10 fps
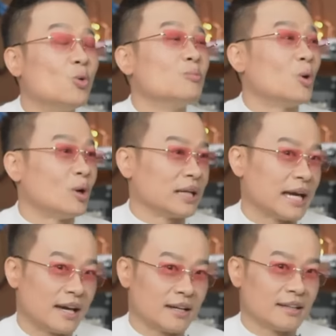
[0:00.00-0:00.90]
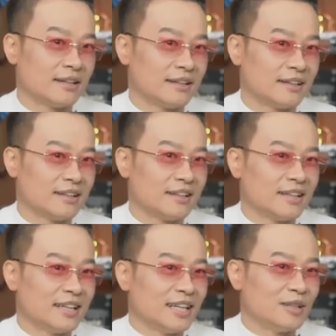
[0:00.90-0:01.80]
มคนไง
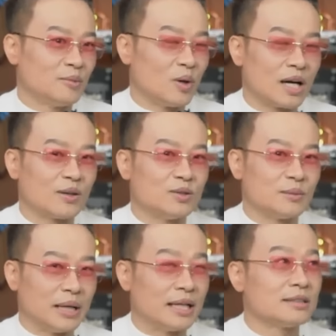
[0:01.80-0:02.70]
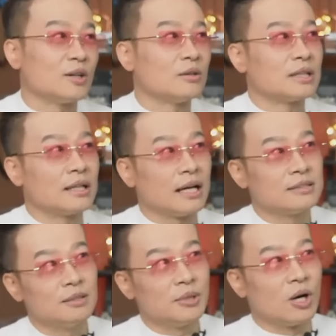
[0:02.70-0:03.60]
เพราะว่าคนสมัยนั้นสอนอ่านหนัง
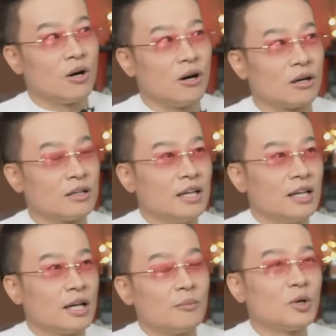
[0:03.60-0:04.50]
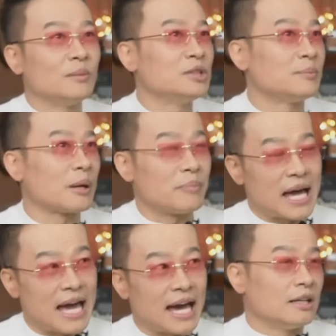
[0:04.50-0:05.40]
สือไม่ออกแล้วก็มีความเชื่อแปล
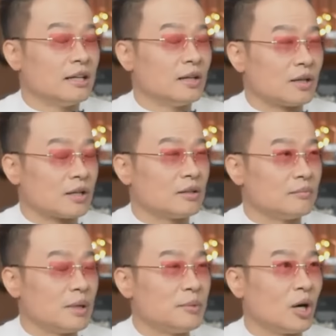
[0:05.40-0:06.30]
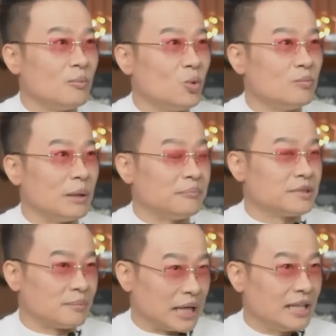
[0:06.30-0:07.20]
กๆ แล้วก็ไม่มีข้อมูลแบบ
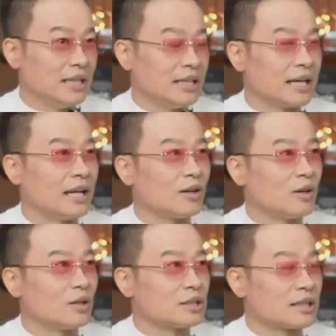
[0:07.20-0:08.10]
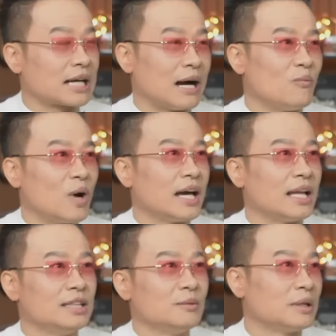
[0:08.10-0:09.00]
สมัยนี้ไงแล้วเขาก็เ่จะกราบไหว้อะไร
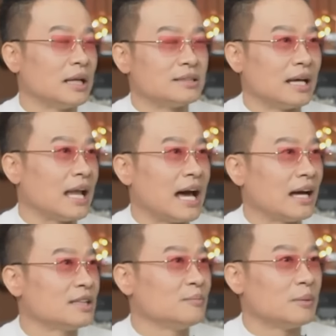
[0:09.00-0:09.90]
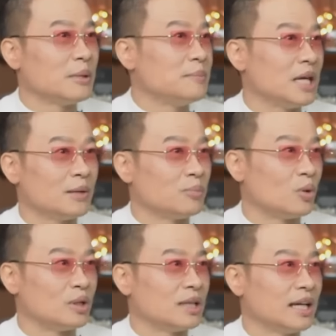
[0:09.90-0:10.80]
ที่มันไร้สาระที่มันไม่มีเหตุผ
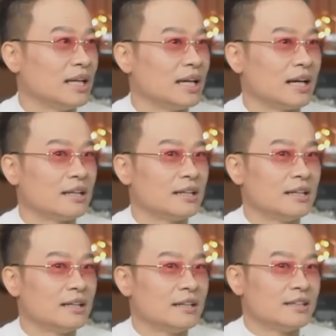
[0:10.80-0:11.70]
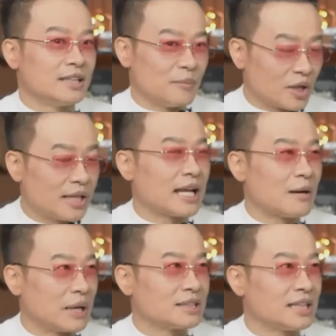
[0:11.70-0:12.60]
ลอะไรเงี้ย แต่มันก็ยังน่า
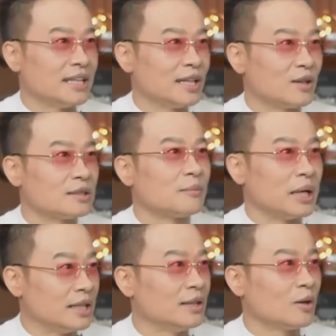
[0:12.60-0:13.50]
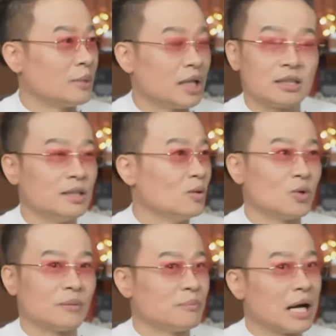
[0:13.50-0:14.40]
แปลกใจนะ ก็สมัยนี้ก็ไม่ได้ตื่นรู้
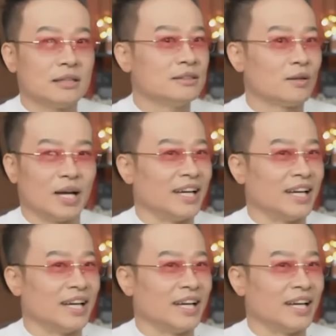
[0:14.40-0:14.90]
กันมากขึ้นเท่าไหร่